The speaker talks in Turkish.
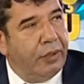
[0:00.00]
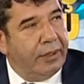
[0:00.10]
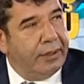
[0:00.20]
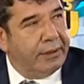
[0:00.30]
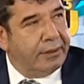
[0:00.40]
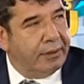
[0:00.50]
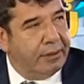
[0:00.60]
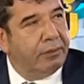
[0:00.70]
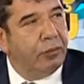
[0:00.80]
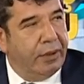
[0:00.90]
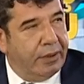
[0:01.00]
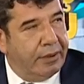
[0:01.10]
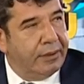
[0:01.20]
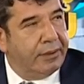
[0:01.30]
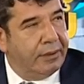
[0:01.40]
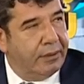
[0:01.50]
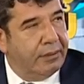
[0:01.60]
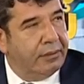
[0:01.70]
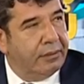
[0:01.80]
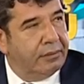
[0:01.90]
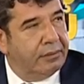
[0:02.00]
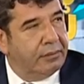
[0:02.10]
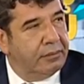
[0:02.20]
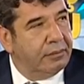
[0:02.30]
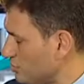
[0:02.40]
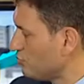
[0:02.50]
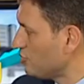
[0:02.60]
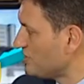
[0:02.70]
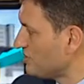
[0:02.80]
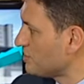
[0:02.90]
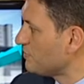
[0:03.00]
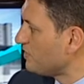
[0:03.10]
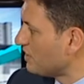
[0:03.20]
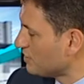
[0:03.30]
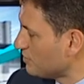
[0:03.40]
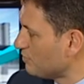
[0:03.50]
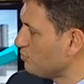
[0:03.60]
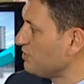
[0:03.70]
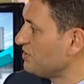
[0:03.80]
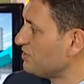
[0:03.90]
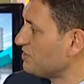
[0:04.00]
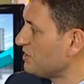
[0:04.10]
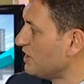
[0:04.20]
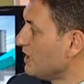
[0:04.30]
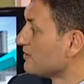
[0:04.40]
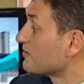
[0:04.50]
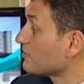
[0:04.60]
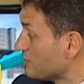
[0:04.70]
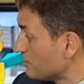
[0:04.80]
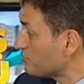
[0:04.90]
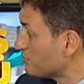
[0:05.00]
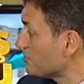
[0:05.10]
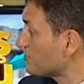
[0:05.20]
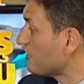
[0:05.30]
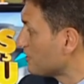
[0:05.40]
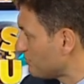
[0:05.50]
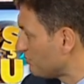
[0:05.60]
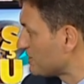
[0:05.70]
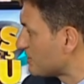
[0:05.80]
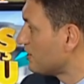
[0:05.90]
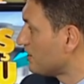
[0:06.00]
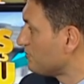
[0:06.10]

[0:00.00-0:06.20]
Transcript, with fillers: mühendis, mühendis, E, mühendislerin içerisinde üretim mühendisi, üretim, tabii, mühendisi. Tabii, tabii. Tasarımcımız var mı mesela? Bir